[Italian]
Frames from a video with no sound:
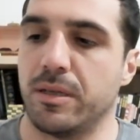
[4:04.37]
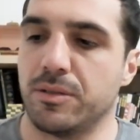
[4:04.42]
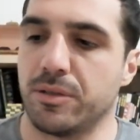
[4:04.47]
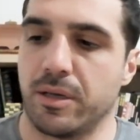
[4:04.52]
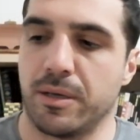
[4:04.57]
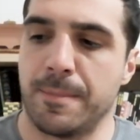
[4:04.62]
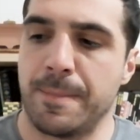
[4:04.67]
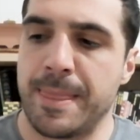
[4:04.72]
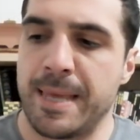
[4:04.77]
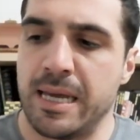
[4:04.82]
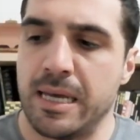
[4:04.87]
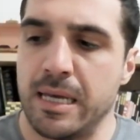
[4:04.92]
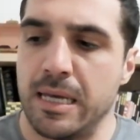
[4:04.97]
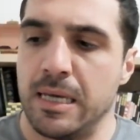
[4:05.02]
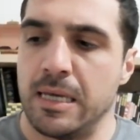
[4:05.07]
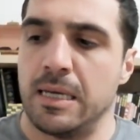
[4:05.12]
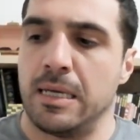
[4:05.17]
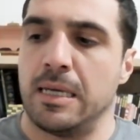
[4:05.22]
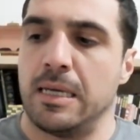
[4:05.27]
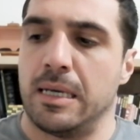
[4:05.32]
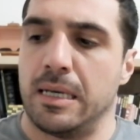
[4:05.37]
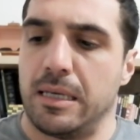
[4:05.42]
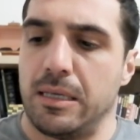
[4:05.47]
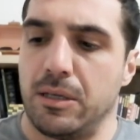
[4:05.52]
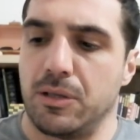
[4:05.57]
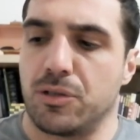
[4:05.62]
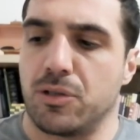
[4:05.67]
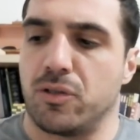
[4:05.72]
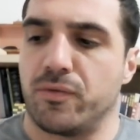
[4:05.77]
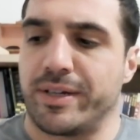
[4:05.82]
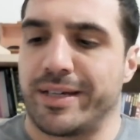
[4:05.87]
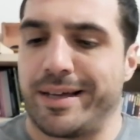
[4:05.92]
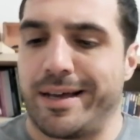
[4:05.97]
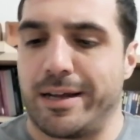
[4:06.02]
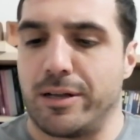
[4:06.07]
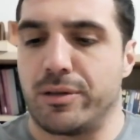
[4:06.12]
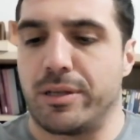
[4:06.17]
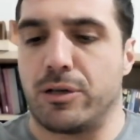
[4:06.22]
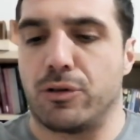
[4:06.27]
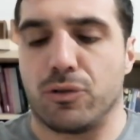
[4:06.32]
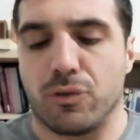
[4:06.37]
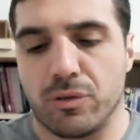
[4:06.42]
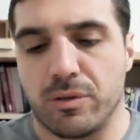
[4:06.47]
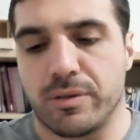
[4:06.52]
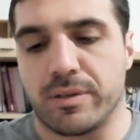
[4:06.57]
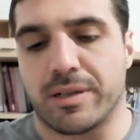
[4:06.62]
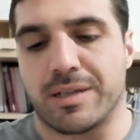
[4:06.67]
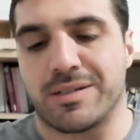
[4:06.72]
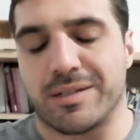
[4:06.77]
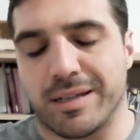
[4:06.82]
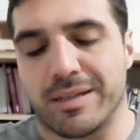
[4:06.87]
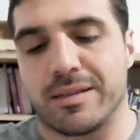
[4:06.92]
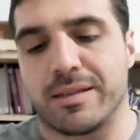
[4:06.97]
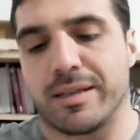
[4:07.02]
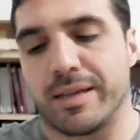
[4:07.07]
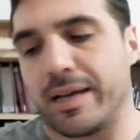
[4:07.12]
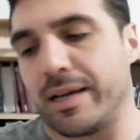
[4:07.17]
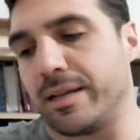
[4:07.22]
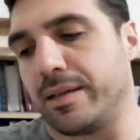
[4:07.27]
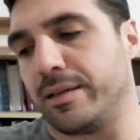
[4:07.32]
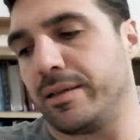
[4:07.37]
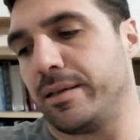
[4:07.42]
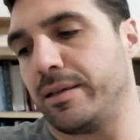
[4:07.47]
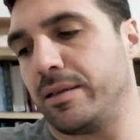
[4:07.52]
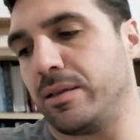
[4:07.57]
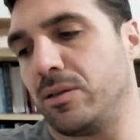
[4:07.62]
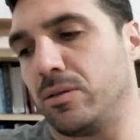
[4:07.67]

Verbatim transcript: Cioè, io sono vegano da oltre sette anni,